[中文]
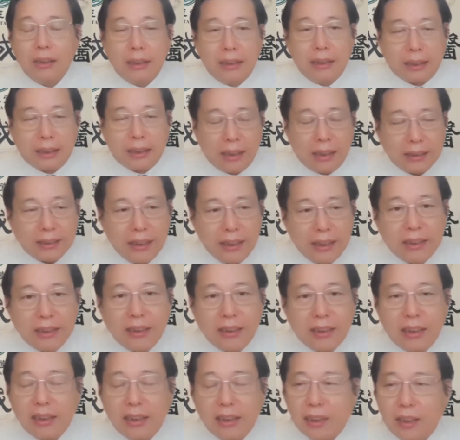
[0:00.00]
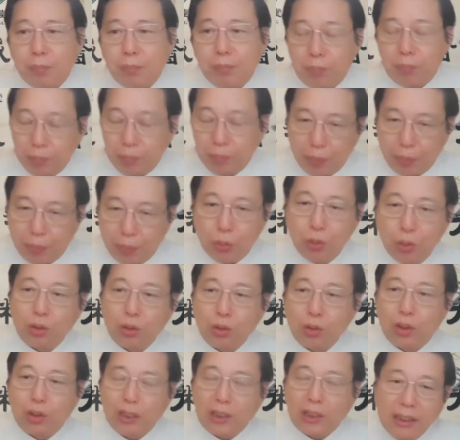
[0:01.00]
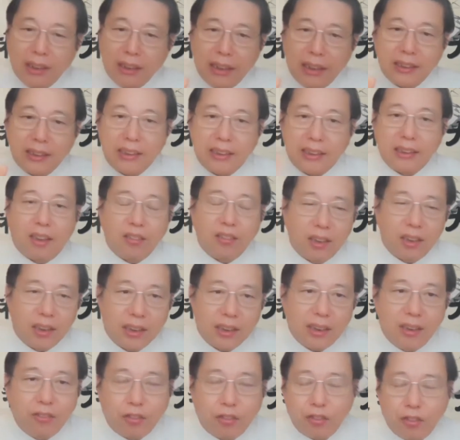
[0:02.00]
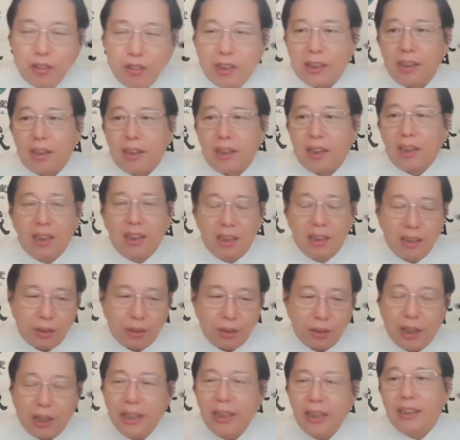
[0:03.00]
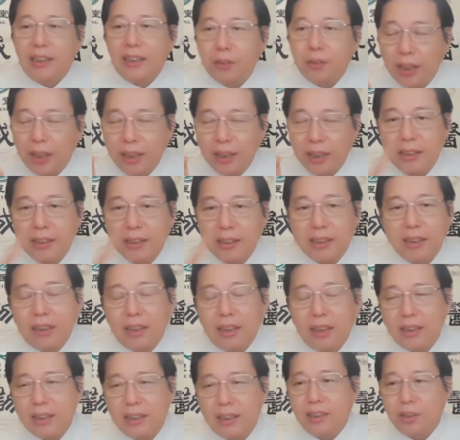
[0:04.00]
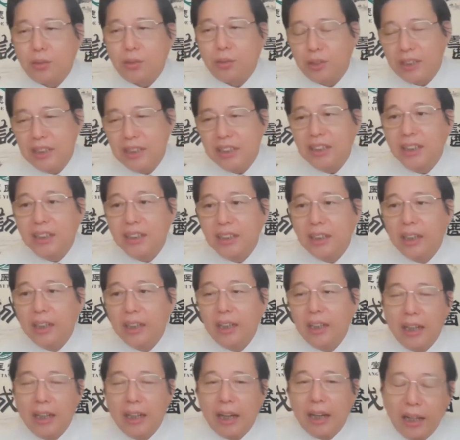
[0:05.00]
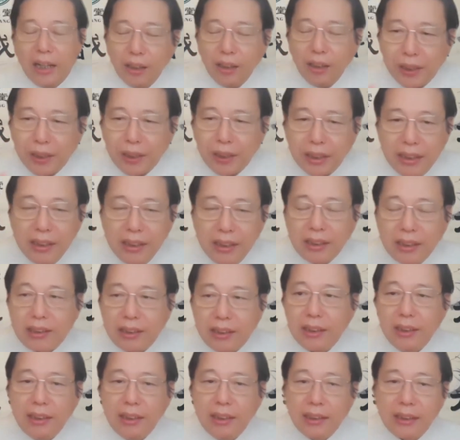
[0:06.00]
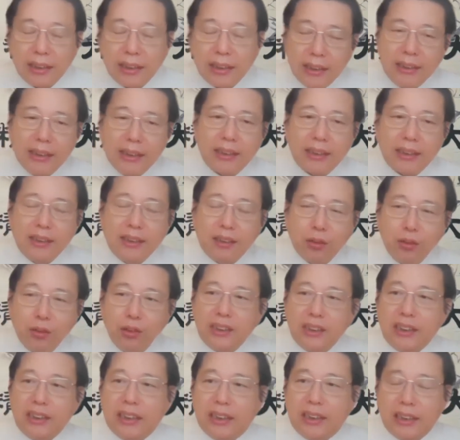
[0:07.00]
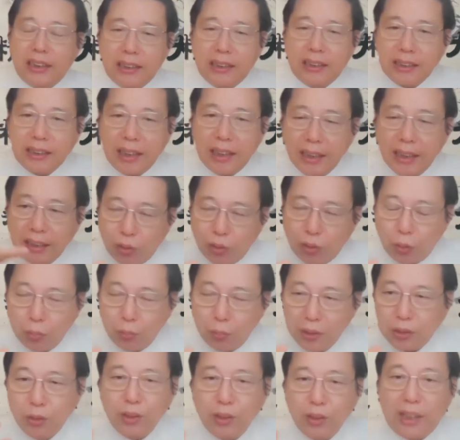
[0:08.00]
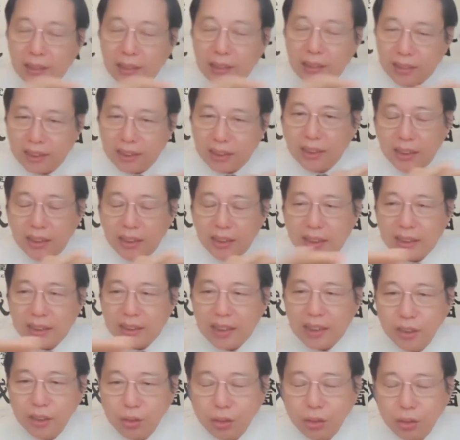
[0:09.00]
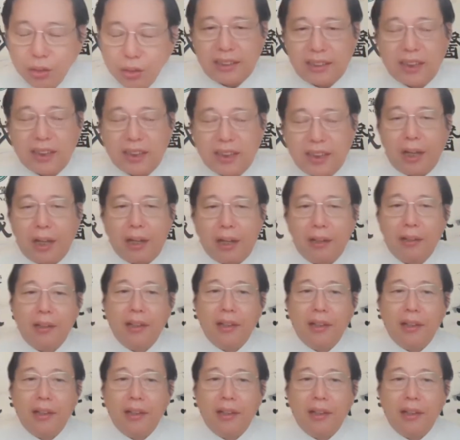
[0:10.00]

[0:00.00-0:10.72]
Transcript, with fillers: 那这个，比如说刚才提到的这个浮针和原力针，原力针呢是九针之一，还有皮针，这些针松解的，在我们从两个，这是一个针具的一个层面。